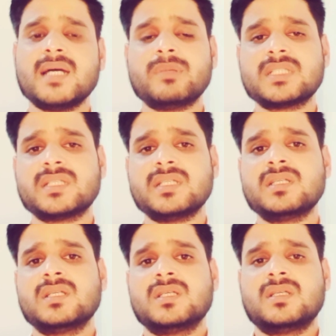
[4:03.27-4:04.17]
है बल्कि
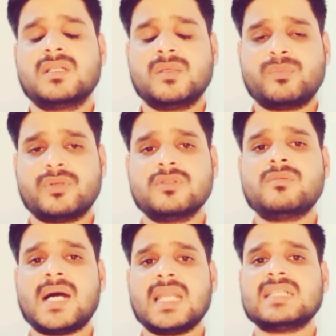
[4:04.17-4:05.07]

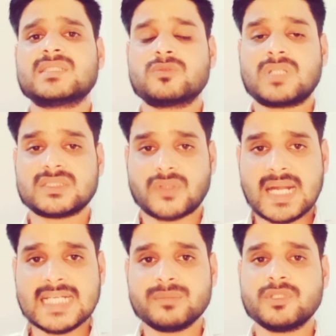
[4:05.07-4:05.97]
फूल माला से उनका
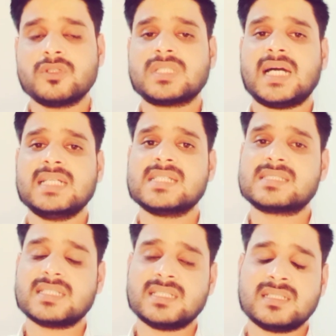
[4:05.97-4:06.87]
स्वागत भी होता है
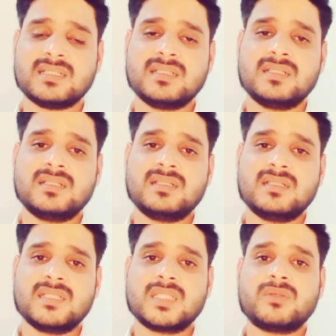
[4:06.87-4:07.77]
जैसे
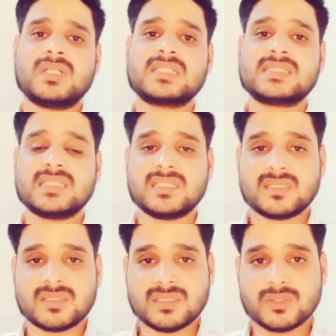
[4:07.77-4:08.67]
कि वह किसी
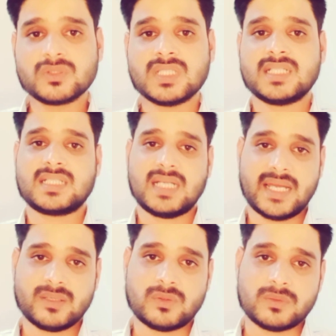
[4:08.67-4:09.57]
युद्ध लड़कर
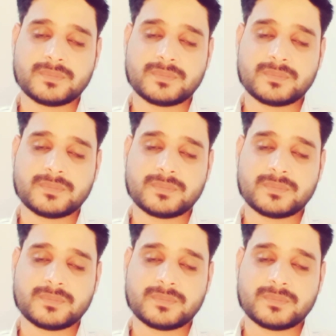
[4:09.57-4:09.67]
आए हों